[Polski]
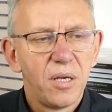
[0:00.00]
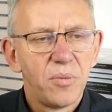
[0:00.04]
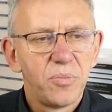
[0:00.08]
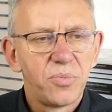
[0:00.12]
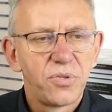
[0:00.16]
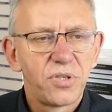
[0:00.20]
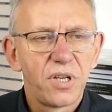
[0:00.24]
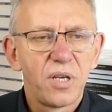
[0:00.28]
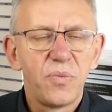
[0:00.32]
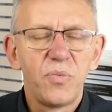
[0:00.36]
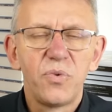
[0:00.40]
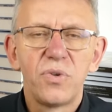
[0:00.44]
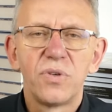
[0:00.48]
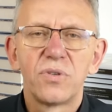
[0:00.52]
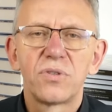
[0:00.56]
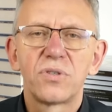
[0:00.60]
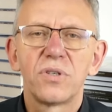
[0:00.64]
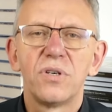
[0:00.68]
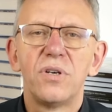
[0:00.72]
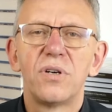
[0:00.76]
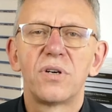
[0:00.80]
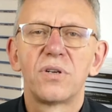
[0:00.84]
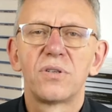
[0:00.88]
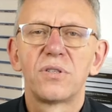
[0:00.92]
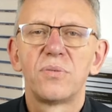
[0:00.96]
przejmując
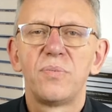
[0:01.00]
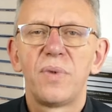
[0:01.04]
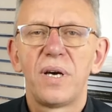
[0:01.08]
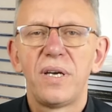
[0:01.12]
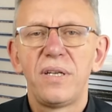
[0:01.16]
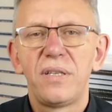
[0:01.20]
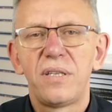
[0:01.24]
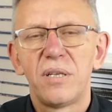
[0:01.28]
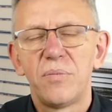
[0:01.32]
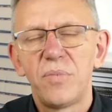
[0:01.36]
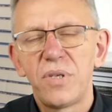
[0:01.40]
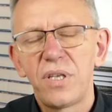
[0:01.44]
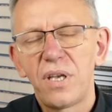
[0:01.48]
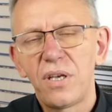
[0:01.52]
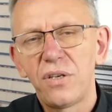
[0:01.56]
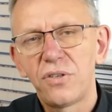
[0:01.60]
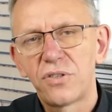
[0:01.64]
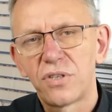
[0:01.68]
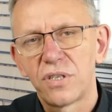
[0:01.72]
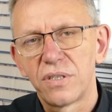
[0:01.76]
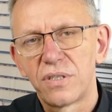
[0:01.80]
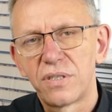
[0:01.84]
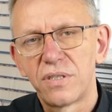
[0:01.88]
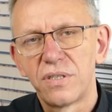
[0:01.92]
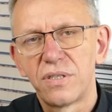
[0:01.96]
rozmaite
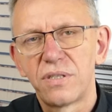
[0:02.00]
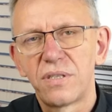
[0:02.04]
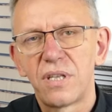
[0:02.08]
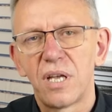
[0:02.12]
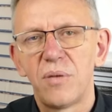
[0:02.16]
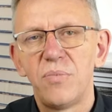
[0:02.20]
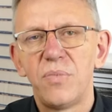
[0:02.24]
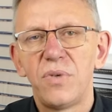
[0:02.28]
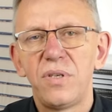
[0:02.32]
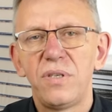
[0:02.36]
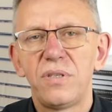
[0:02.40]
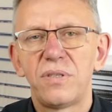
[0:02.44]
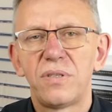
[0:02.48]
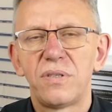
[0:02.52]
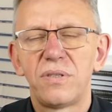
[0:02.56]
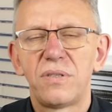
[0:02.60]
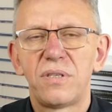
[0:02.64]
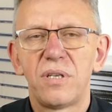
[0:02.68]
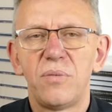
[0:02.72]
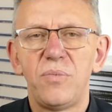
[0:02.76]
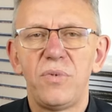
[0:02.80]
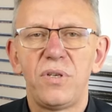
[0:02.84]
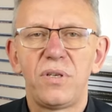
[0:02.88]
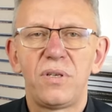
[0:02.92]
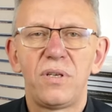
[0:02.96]
mniejsze systemy i
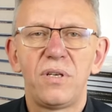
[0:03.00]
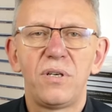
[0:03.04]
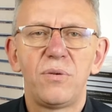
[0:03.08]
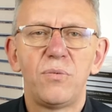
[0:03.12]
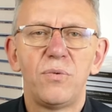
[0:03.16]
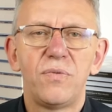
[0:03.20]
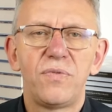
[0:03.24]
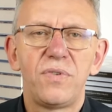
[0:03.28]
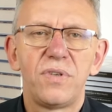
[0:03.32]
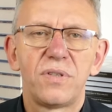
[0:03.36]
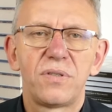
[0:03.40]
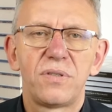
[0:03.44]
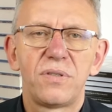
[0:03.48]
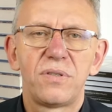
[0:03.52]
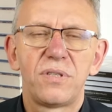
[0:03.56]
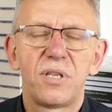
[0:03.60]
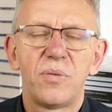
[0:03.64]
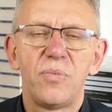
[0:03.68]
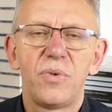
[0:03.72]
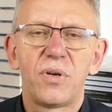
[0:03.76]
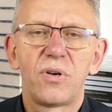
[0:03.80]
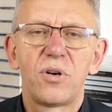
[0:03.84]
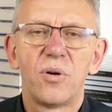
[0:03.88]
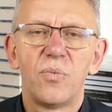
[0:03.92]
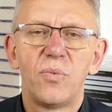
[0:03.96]
systemiki, głównie
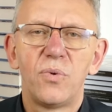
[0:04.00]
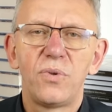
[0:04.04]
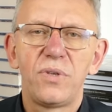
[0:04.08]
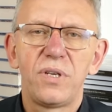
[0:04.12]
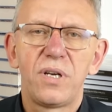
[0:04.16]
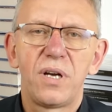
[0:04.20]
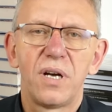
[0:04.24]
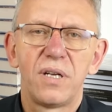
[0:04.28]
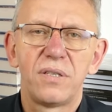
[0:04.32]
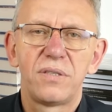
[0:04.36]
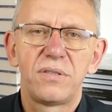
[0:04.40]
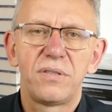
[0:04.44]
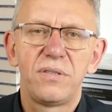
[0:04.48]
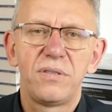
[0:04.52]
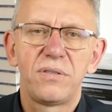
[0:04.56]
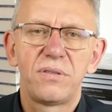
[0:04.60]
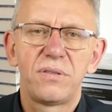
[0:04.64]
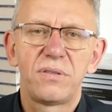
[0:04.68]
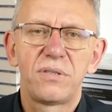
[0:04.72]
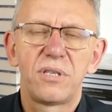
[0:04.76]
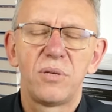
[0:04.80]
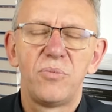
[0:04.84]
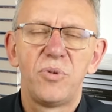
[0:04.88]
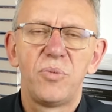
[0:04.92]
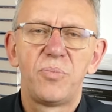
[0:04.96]
systemy komunikacji,
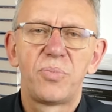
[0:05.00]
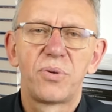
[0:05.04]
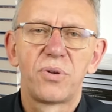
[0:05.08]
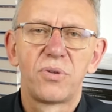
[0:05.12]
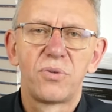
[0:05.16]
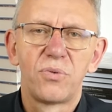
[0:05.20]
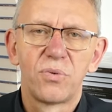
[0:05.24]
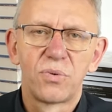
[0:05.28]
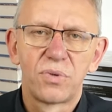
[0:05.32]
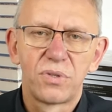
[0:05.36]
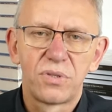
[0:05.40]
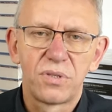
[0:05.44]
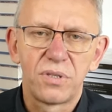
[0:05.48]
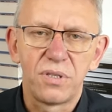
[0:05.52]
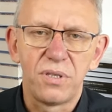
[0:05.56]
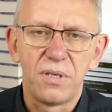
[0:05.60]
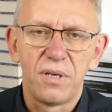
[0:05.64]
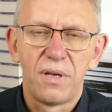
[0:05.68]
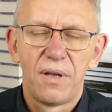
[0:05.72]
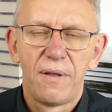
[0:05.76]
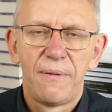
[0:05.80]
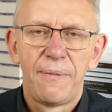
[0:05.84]
systemy produkcji.